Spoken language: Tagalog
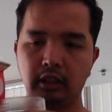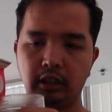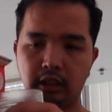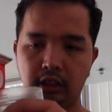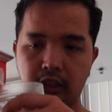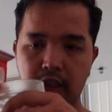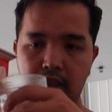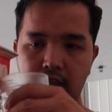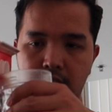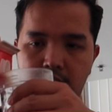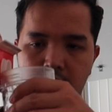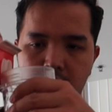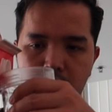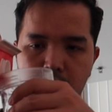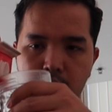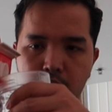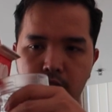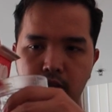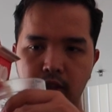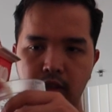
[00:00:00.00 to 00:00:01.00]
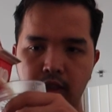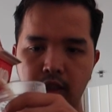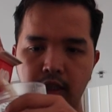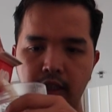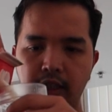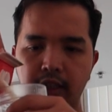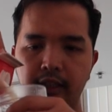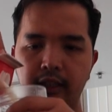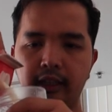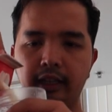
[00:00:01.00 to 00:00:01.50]
Tapos,
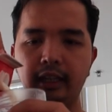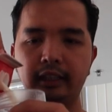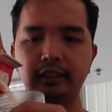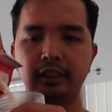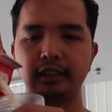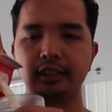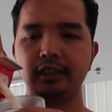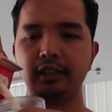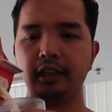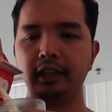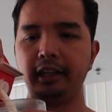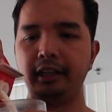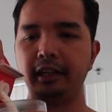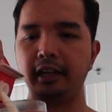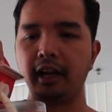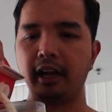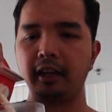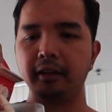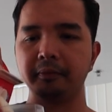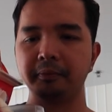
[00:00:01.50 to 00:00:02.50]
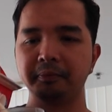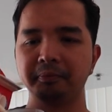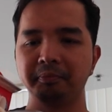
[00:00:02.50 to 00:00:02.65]
gatas ng ina.